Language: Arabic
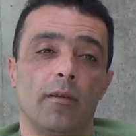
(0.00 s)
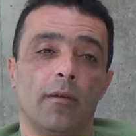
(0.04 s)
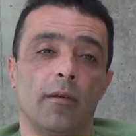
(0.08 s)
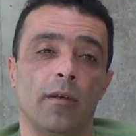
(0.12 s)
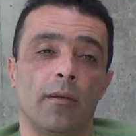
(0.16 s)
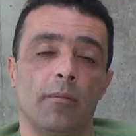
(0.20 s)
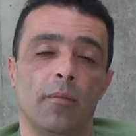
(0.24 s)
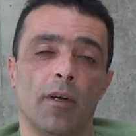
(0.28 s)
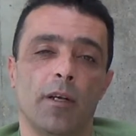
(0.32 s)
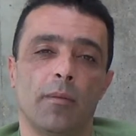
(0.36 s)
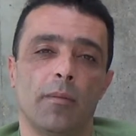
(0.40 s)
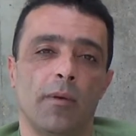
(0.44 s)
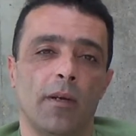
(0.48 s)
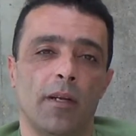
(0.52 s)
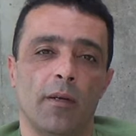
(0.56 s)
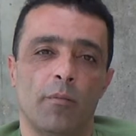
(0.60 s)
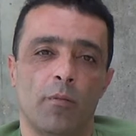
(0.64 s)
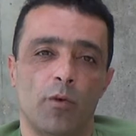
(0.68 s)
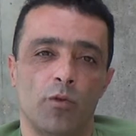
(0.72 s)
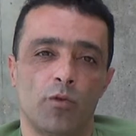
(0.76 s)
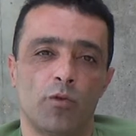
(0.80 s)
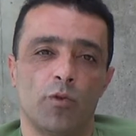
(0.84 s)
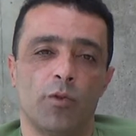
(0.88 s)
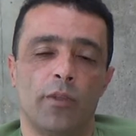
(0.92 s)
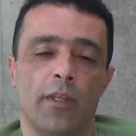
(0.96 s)
المقبرة
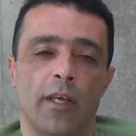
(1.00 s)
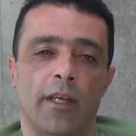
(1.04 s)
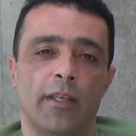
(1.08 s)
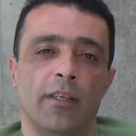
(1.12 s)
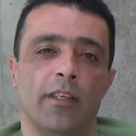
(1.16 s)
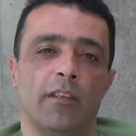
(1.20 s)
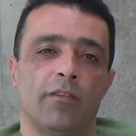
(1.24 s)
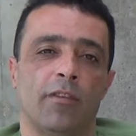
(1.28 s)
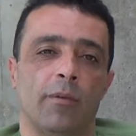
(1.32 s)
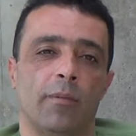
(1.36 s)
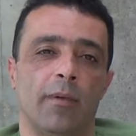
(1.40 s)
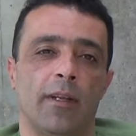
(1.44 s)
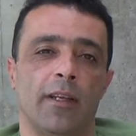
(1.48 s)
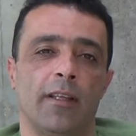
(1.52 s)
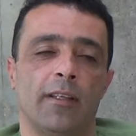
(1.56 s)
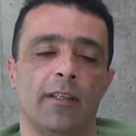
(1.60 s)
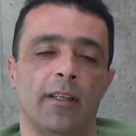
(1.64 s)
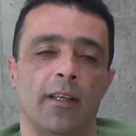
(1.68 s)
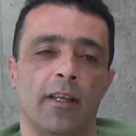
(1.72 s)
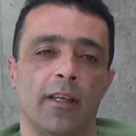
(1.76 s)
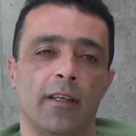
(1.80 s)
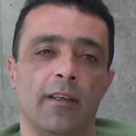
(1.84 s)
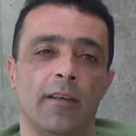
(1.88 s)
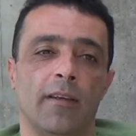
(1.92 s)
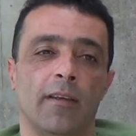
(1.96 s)
الموجودة عندنا في البلد
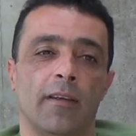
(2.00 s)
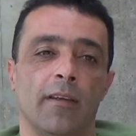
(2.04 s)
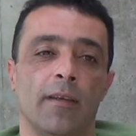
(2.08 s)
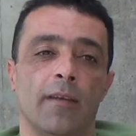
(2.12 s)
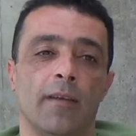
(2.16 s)
هان